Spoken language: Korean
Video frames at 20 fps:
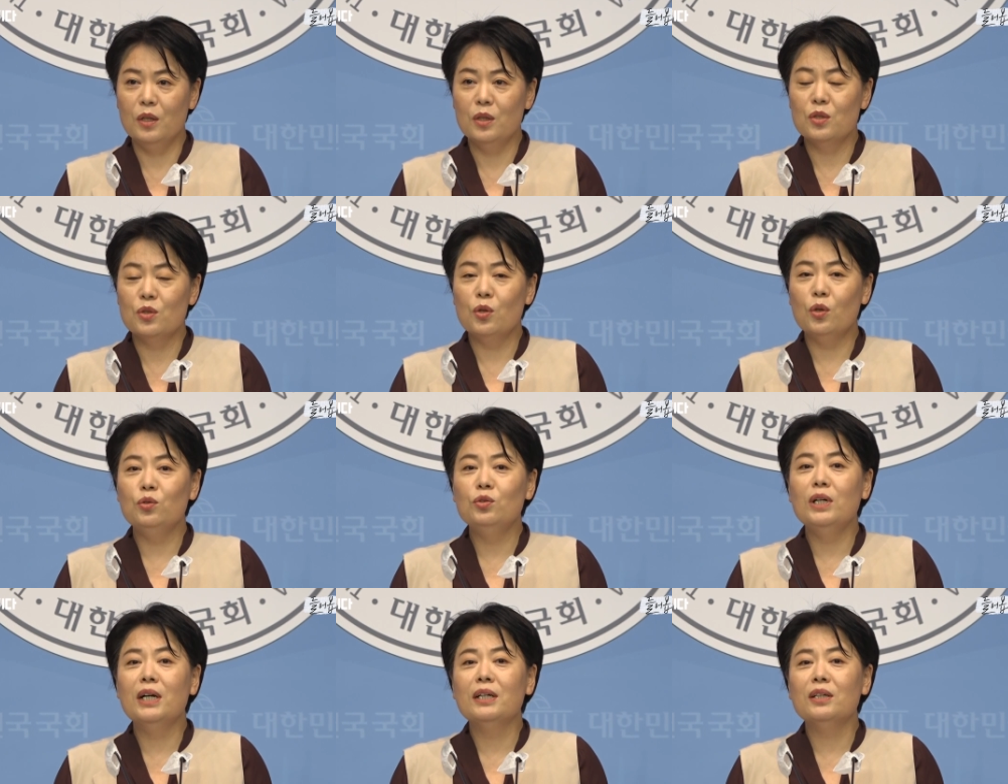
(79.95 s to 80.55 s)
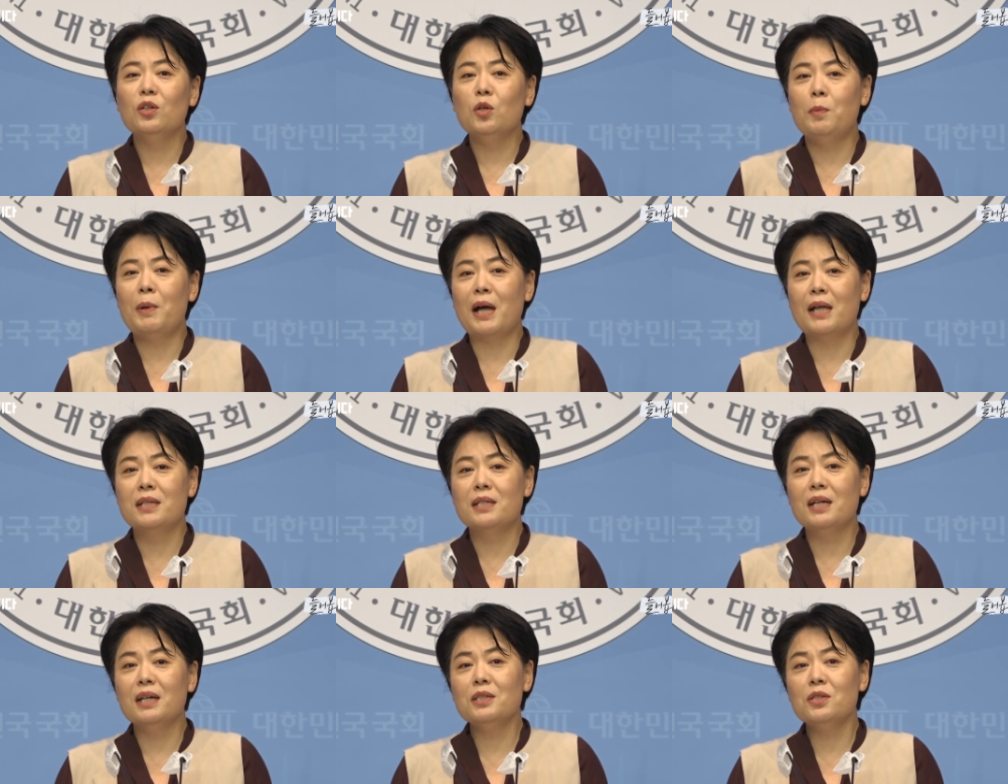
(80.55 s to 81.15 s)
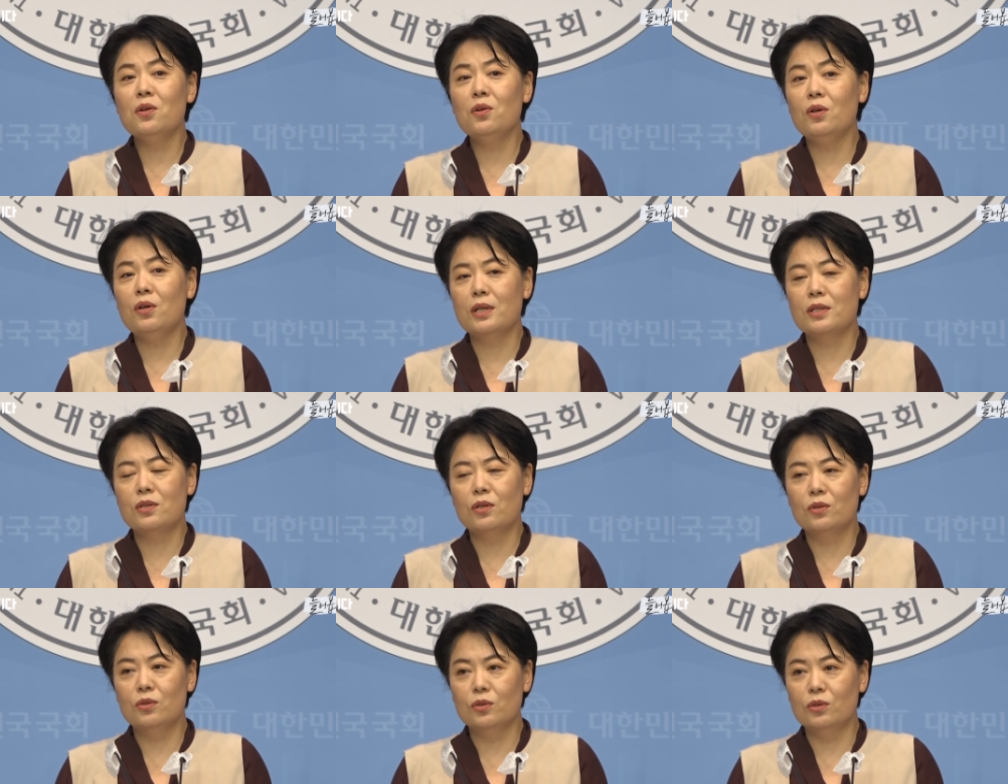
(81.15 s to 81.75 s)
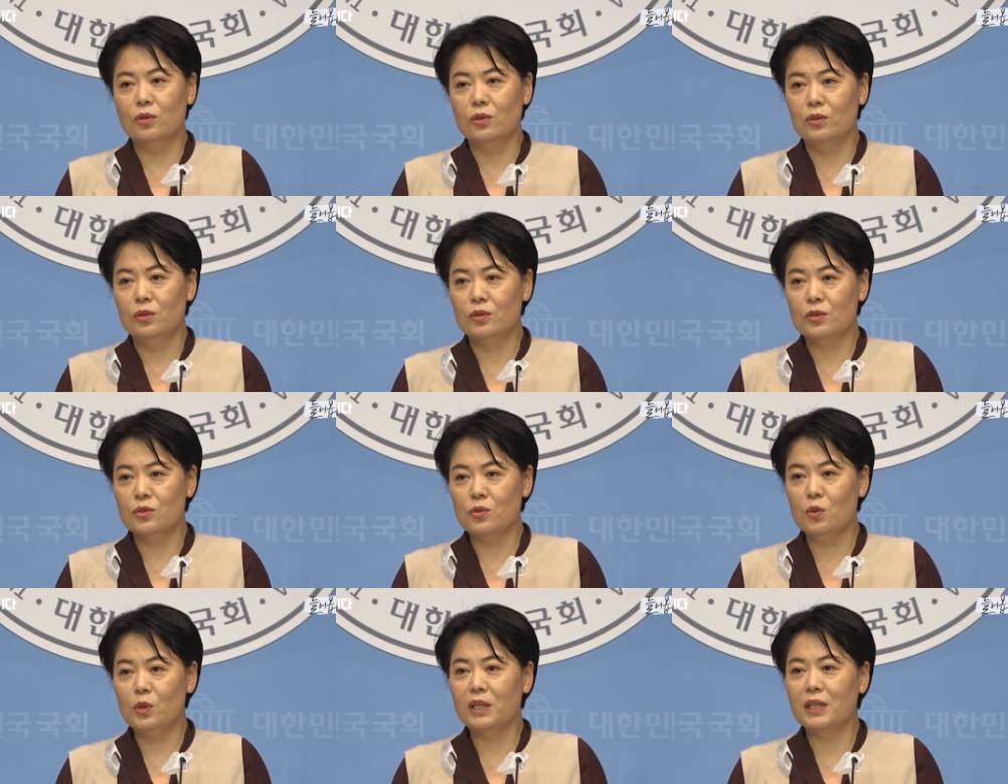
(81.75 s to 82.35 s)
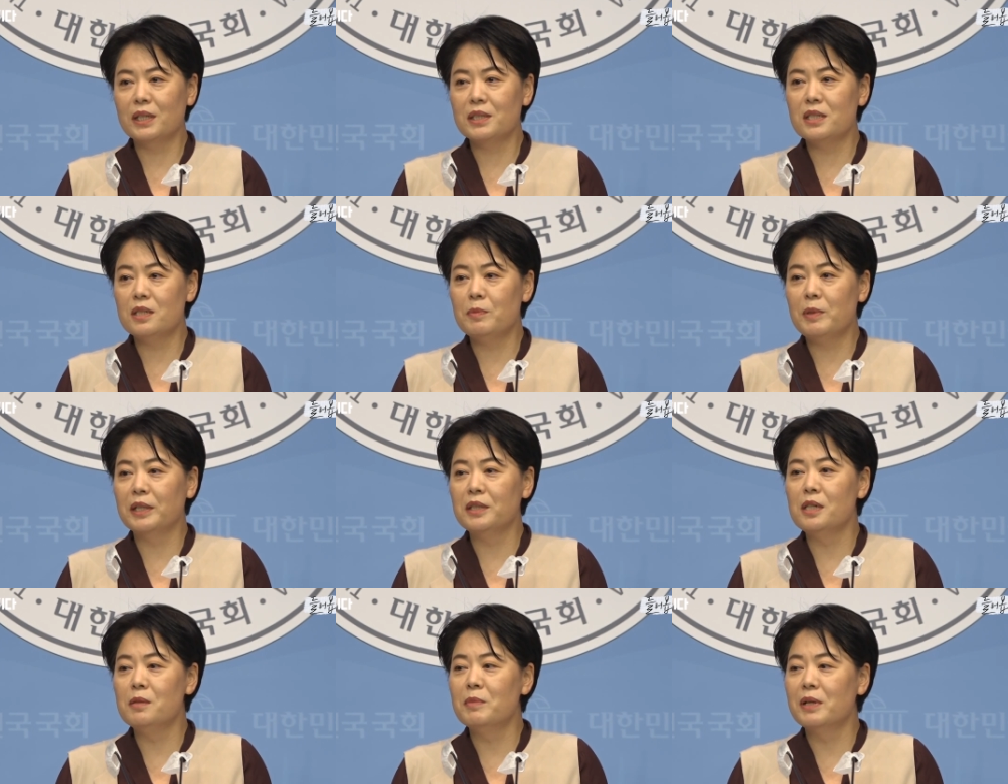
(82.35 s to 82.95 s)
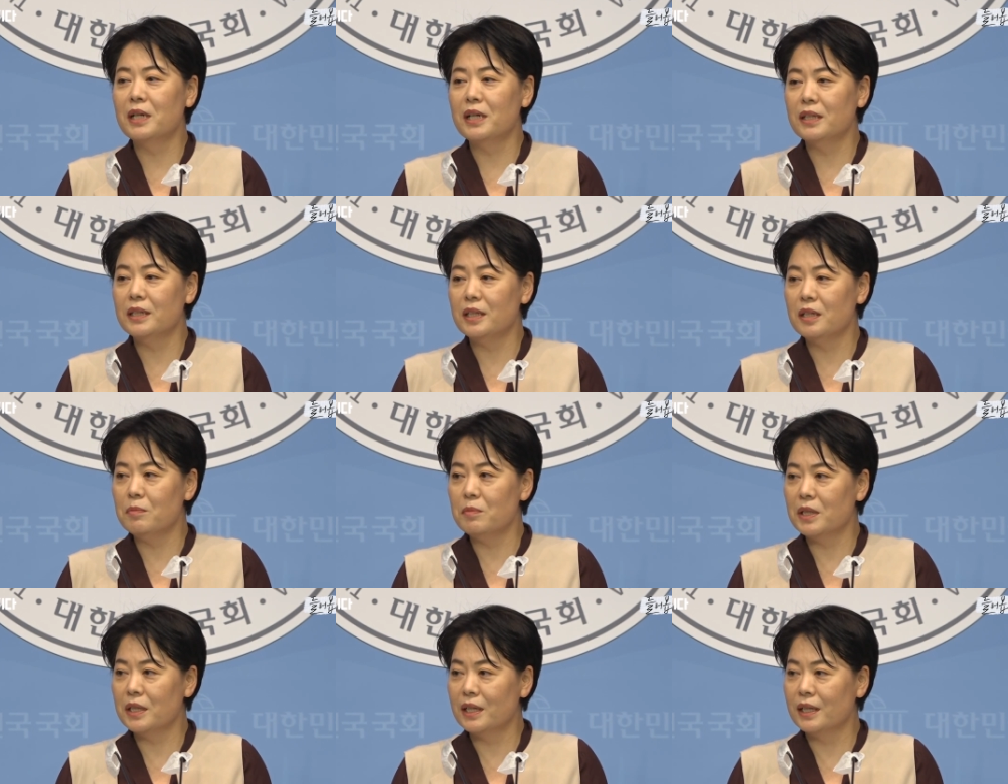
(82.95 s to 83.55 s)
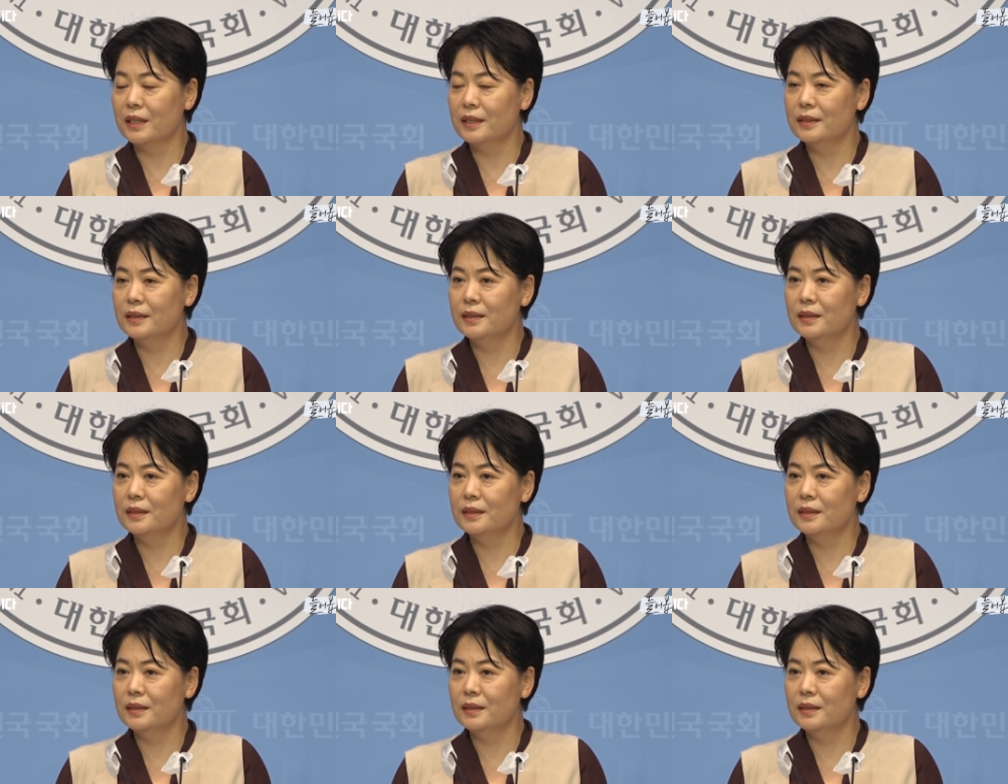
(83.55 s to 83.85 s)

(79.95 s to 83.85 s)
초등학교 반장 선거에서도 손가락질 받을 만한 일입니다.